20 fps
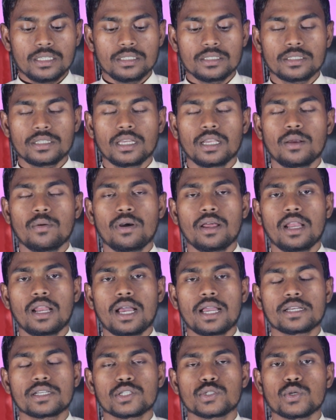इसके अलावा
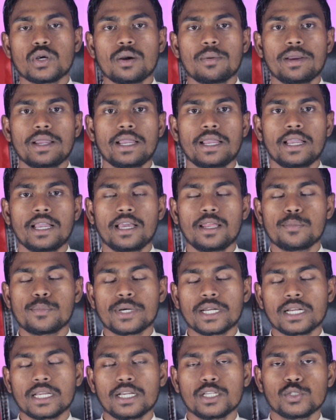लास्ट जॉब है
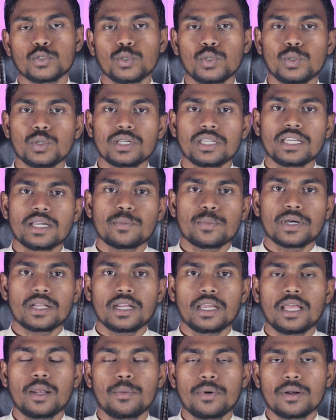हेल्पर का जो लोग यहाँ पर
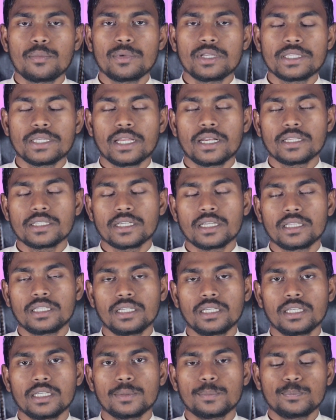हेल्पर में जाना चाहते
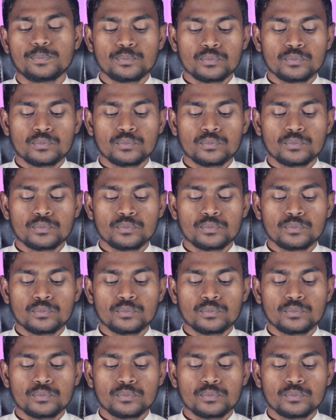हैं